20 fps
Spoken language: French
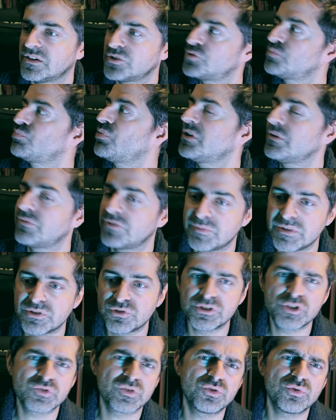tu peux aller filmer
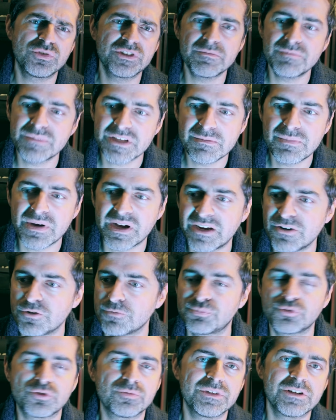tu te dis je vais te donner 1000 balles
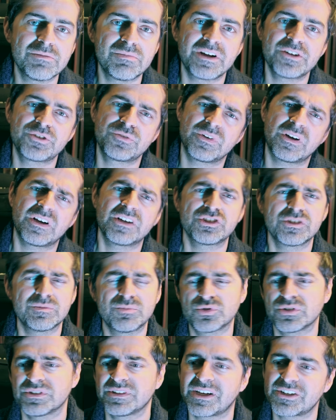pour 1000 balles tu fais ah, j'ai
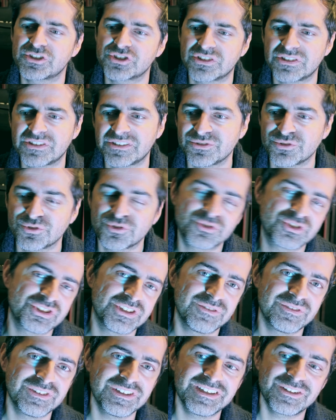besoin d'argent donc
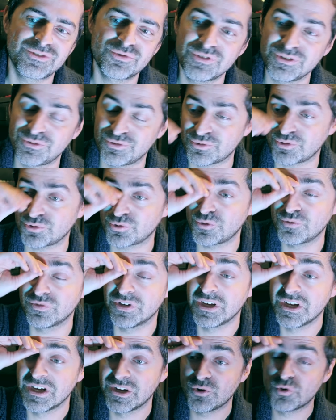j'y vais et tout et tu te retrouves
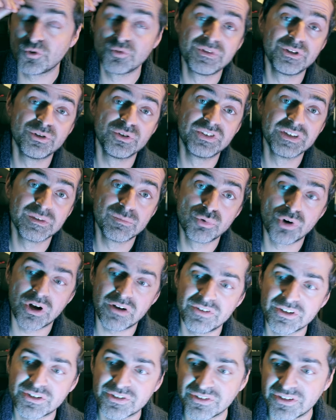au milieu des bois
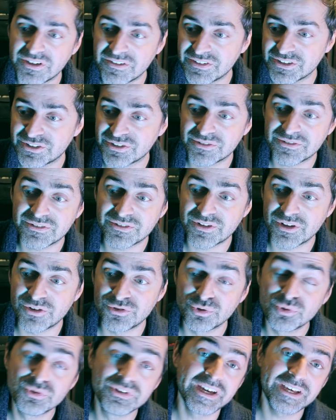avec un, avec un,
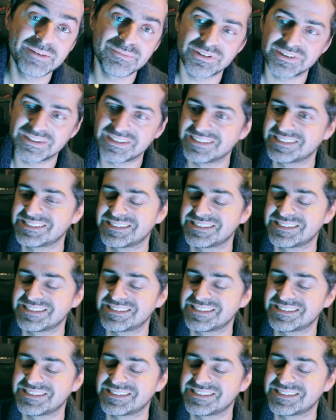no name et